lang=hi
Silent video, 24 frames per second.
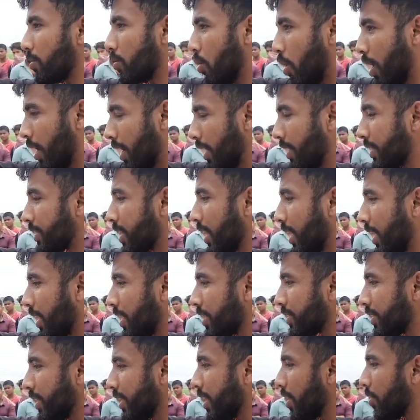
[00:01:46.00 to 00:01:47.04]
कॉलेज के
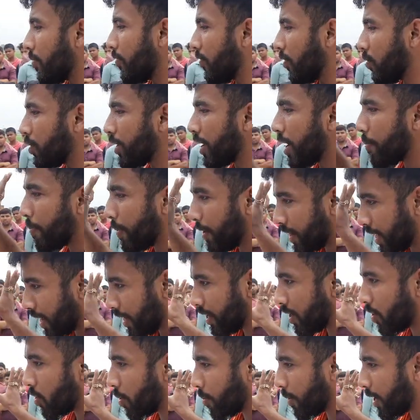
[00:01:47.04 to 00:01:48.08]
किसी ने उनके
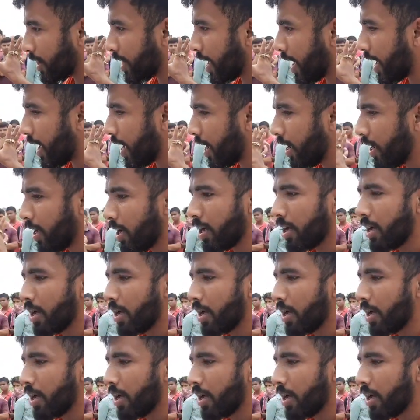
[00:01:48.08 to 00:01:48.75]
पिताजी को बताया